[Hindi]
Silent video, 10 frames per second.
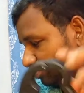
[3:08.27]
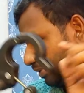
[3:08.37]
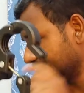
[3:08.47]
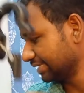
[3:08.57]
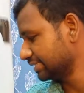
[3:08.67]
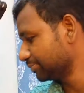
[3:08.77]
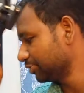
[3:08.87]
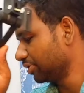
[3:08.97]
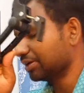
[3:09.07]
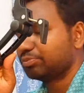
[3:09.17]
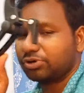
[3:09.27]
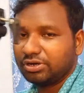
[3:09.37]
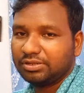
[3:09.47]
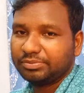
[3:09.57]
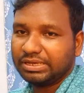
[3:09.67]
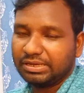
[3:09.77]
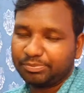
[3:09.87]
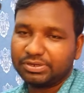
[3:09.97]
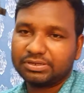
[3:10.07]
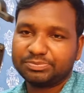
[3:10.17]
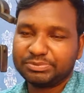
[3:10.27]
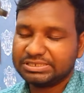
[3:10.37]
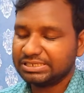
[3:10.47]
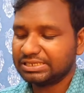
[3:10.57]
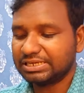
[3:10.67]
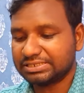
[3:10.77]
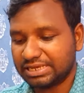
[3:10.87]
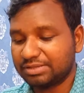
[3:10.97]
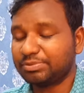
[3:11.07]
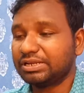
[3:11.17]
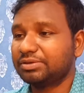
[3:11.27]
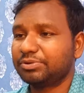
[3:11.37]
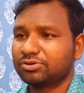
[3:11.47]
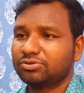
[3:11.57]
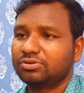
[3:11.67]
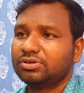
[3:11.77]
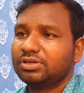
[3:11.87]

पैकेजिंग में और एक प्रॉब्लम यहाँ पर मिसिंग किया शायद मैंने मेरे को